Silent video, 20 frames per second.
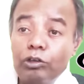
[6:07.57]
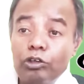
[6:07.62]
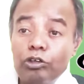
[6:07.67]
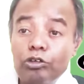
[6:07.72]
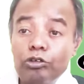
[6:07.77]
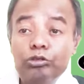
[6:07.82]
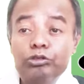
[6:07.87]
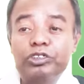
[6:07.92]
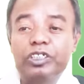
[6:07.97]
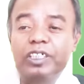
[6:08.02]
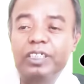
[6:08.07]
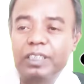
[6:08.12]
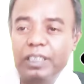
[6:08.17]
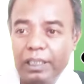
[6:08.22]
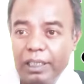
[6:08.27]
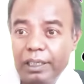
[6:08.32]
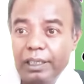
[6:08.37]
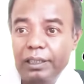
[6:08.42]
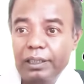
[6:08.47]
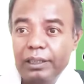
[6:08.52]
নাম হলো রুট
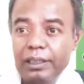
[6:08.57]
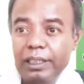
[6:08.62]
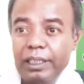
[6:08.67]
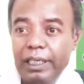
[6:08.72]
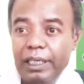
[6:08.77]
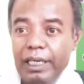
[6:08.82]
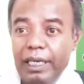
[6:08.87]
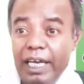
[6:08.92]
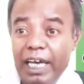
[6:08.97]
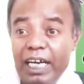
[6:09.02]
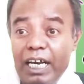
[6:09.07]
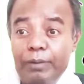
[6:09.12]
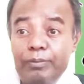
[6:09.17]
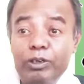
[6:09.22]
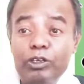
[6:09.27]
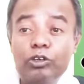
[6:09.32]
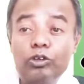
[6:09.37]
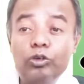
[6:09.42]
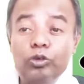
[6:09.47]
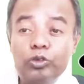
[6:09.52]
ডিকশনারি
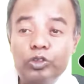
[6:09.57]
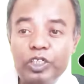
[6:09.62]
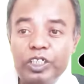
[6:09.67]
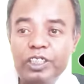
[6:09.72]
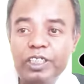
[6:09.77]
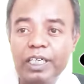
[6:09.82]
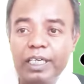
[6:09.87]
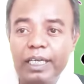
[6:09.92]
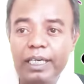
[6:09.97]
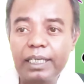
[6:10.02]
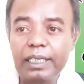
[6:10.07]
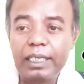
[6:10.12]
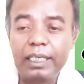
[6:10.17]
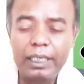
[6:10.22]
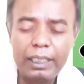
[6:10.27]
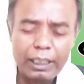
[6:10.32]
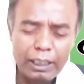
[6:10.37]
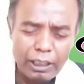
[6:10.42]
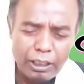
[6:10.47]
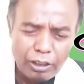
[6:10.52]
অ্যারাবিক রুট ডিকশনারি
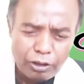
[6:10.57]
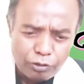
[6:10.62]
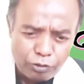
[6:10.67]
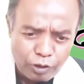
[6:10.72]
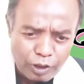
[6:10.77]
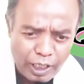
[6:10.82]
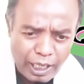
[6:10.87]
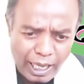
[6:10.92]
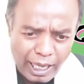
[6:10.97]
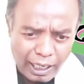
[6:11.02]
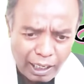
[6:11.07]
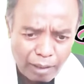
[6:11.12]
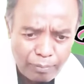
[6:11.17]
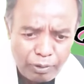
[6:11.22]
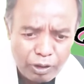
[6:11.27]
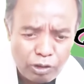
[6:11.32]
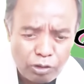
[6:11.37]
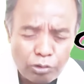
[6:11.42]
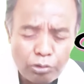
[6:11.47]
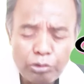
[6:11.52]

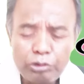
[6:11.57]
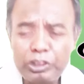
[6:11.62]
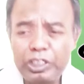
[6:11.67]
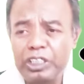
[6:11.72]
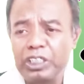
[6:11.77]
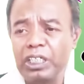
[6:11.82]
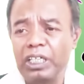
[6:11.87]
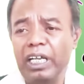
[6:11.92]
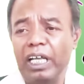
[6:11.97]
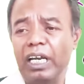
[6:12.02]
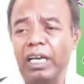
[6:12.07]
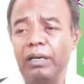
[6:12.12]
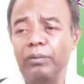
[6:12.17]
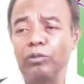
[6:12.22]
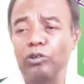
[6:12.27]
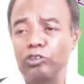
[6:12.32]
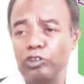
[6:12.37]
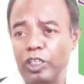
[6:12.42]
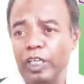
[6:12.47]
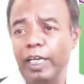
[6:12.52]
অ্যারাবিক রুট ডিকশনারির
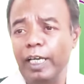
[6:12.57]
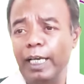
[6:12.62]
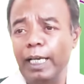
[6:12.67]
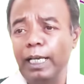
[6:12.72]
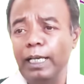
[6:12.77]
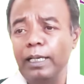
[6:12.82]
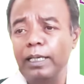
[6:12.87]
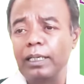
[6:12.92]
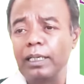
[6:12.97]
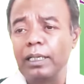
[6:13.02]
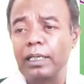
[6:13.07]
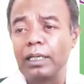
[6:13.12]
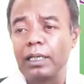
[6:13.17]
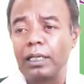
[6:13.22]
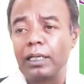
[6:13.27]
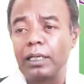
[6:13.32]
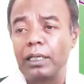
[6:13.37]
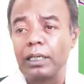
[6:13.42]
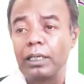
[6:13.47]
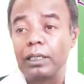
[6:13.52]
মধ্যে
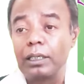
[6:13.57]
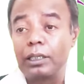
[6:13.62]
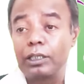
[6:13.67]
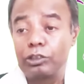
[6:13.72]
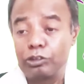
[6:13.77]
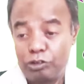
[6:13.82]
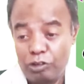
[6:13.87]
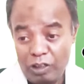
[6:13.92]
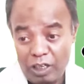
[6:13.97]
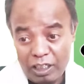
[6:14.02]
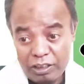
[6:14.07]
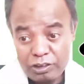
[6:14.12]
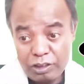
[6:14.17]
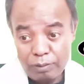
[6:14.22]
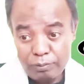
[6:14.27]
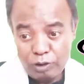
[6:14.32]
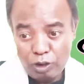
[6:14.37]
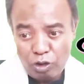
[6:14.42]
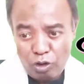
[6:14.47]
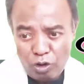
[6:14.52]
সলাদ
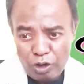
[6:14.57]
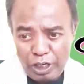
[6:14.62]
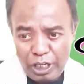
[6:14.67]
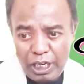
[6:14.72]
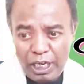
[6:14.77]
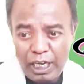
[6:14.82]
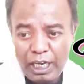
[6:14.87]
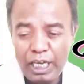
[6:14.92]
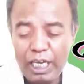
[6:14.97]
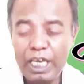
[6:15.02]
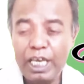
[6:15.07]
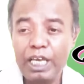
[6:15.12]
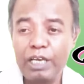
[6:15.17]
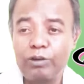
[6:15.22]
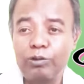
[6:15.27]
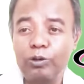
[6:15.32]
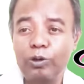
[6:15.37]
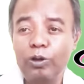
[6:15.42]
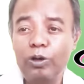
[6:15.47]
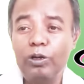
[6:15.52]
শব্দের
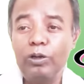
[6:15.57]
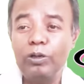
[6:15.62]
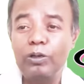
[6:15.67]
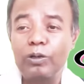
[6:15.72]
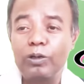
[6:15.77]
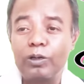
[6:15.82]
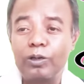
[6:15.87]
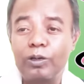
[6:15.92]
অনেকগুলো